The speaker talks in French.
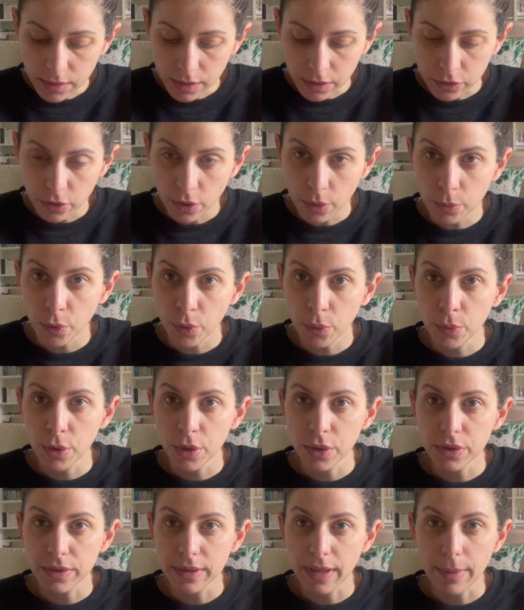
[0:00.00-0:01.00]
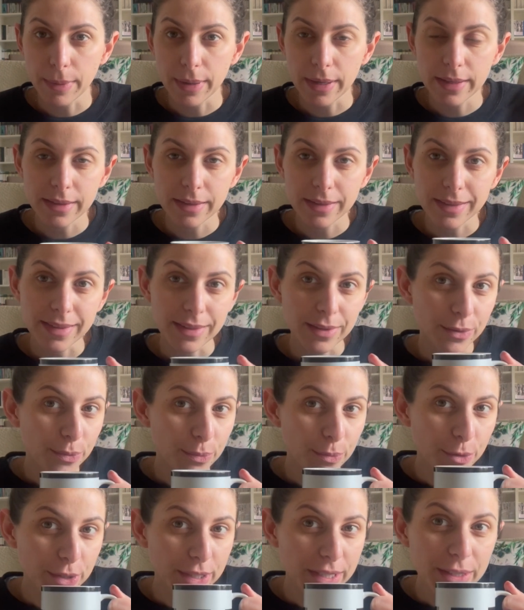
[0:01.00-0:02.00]
dans mon mug d'amen qui ne
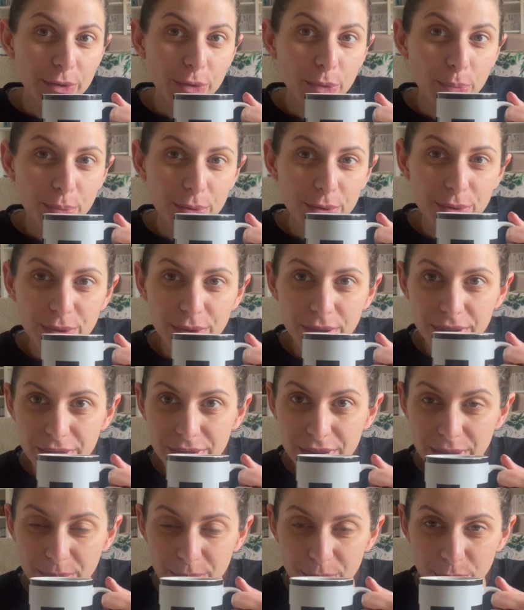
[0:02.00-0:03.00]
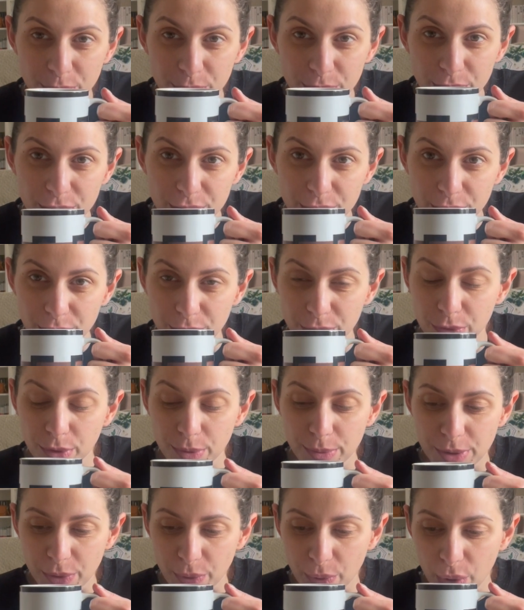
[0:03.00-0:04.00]
me quitte plus. J'aime trop, je le trouve trop
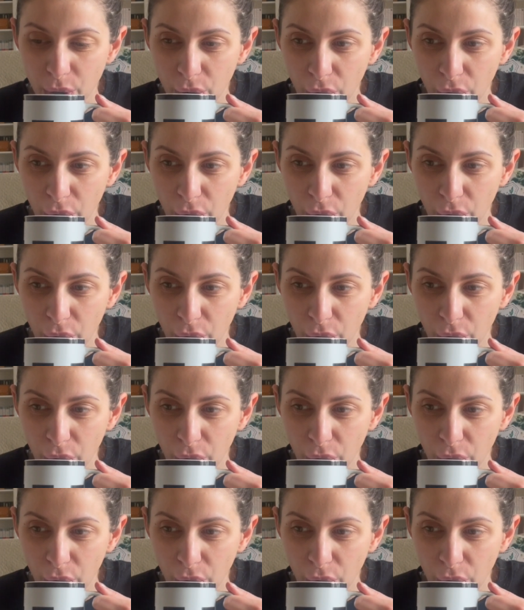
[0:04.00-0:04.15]
mignon.